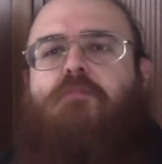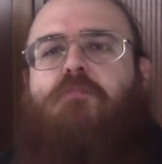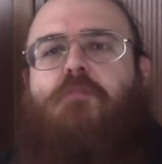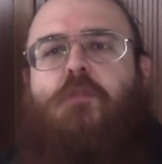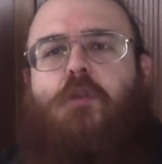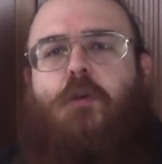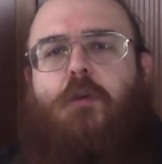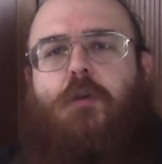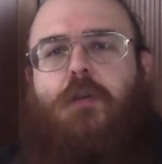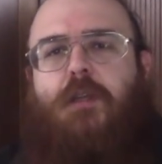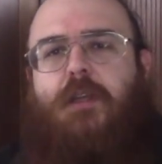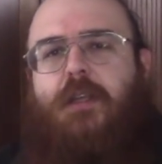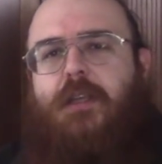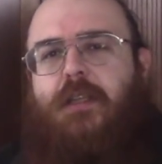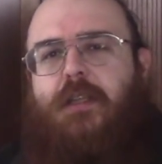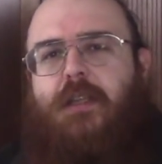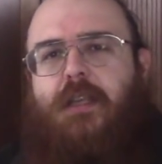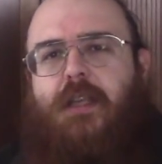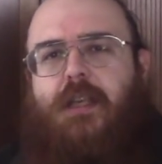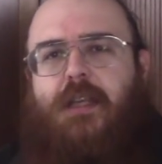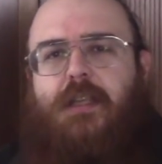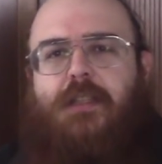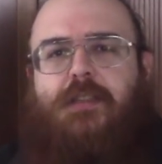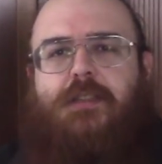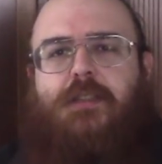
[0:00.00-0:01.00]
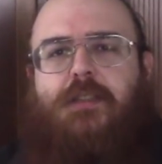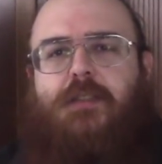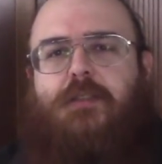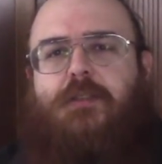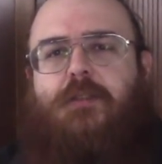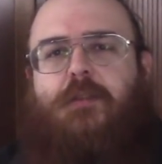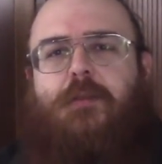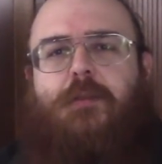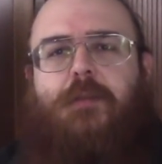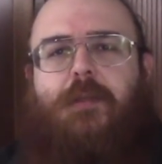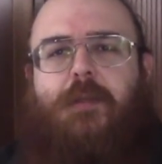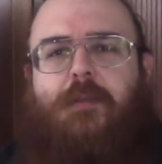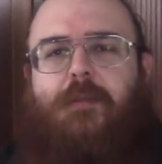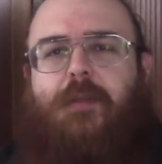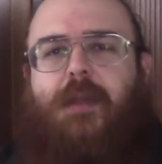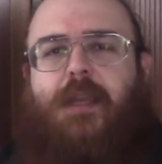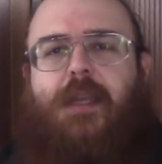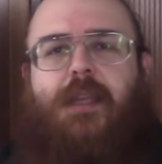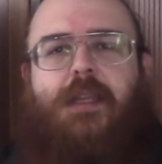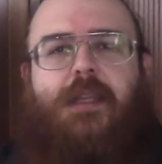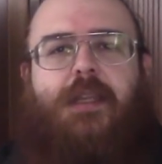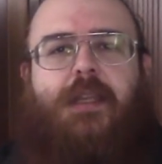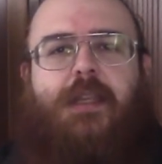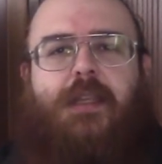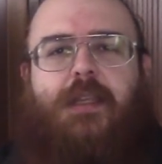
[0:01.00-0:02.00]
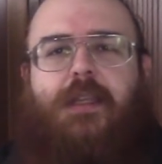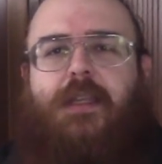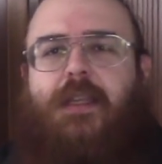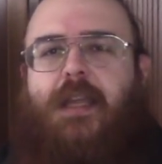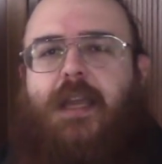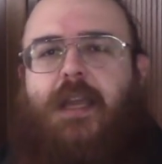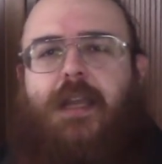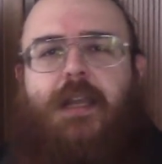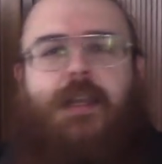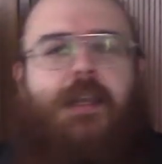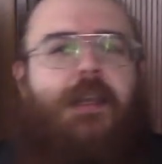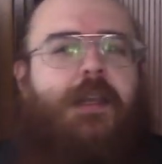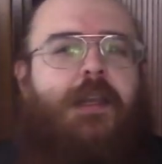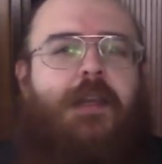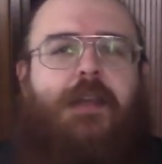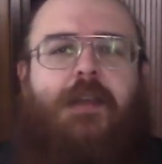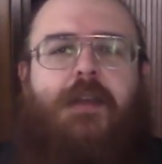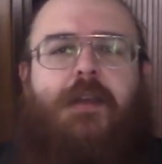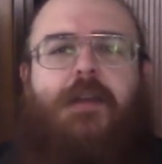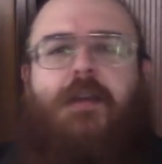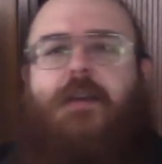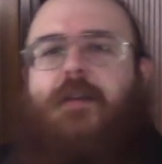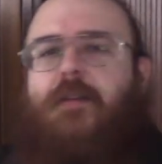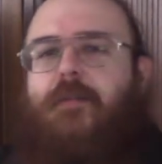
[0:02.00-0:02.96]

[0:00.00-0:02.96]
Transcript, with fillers: non gli interessa assolutamente del